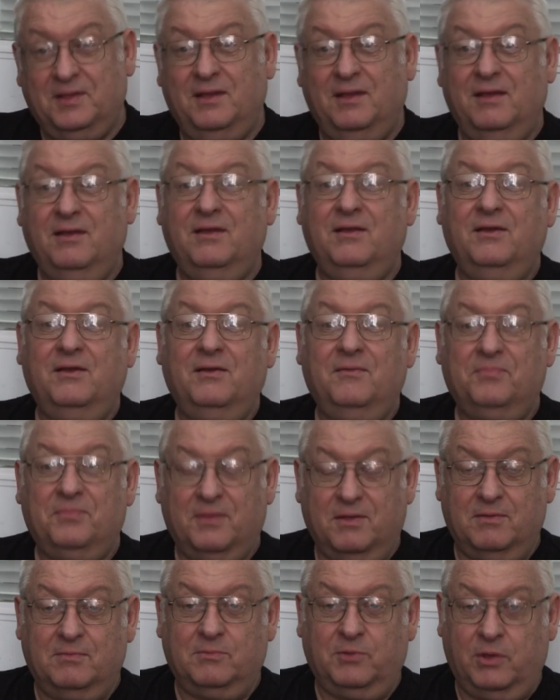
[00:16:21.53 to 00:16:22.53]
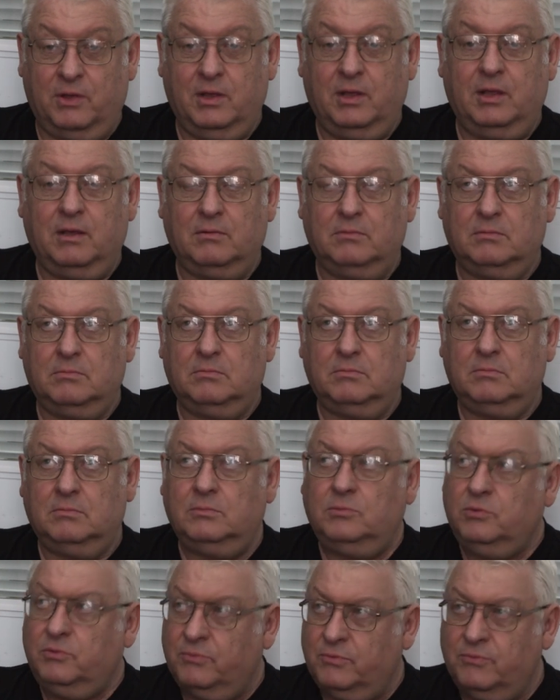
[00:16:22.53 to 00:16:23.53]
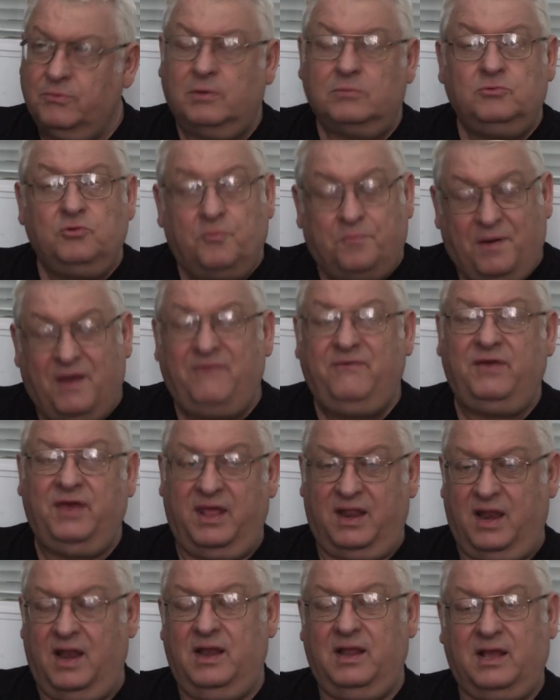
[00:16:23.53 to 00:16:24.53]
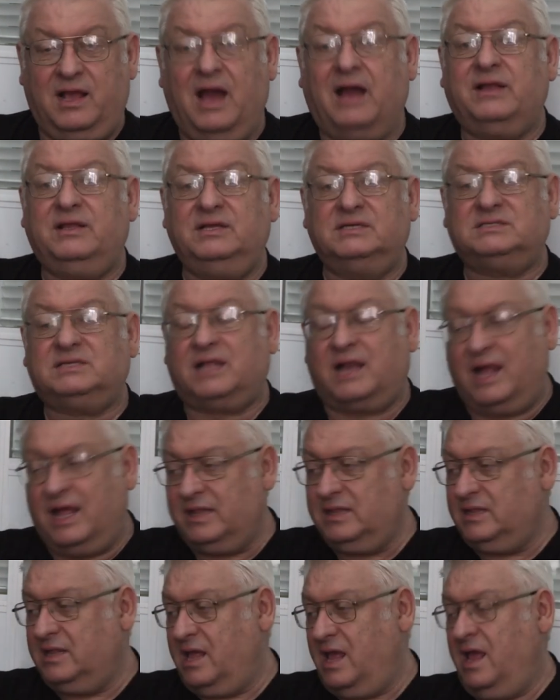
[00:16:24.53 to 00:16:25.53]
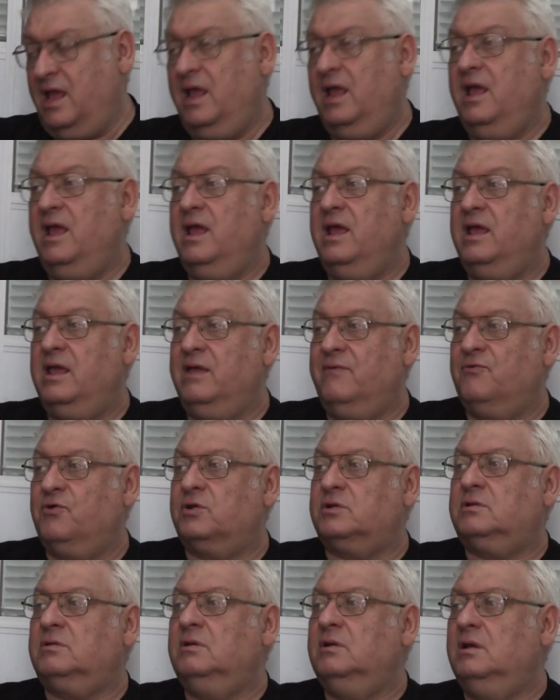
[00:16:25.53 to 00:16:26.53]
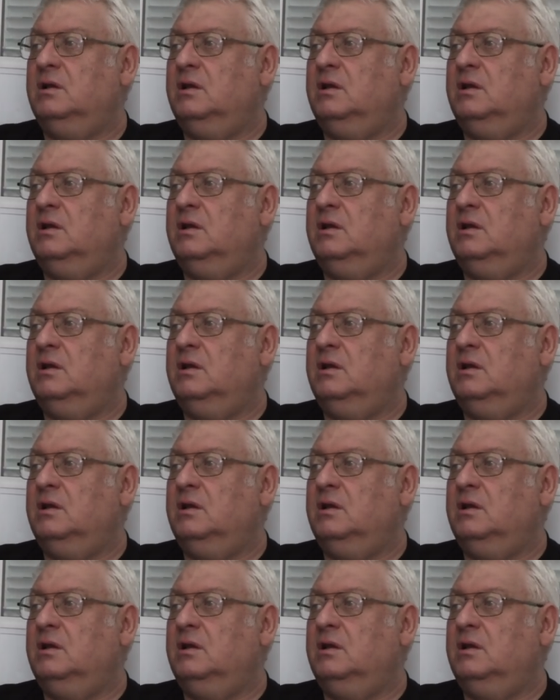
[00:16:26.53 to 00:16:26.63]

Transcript: В это поверить было невозможно ну, родителям. Ну, ну поверили, как ни странно. И вот